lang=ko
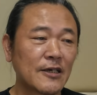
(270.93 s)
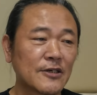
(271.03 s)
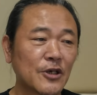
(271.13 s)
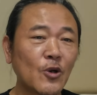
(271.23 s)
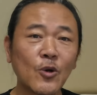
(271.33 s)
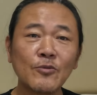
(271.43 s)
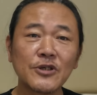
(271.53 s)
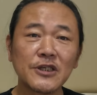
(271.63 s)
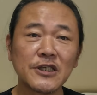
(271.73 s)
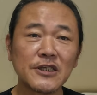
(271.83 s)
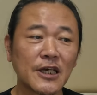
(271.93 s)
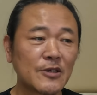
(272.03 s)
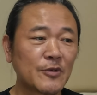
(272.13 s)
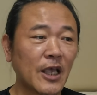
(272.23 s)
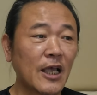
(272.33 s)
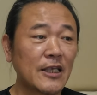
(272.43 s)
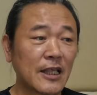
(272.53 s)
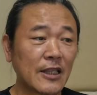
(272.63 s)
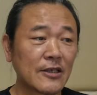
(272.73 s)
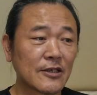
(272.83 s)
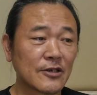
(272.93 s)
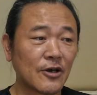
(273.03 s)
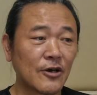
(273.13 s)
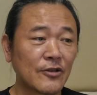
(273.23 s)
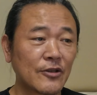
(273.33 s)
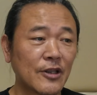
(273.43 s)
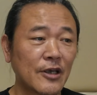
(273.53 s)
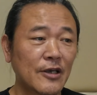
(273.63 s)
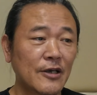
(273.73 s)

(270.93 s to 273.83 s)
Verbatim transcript: 그 셜록 홈즈 시리즈가 좀 생각이 나는 그런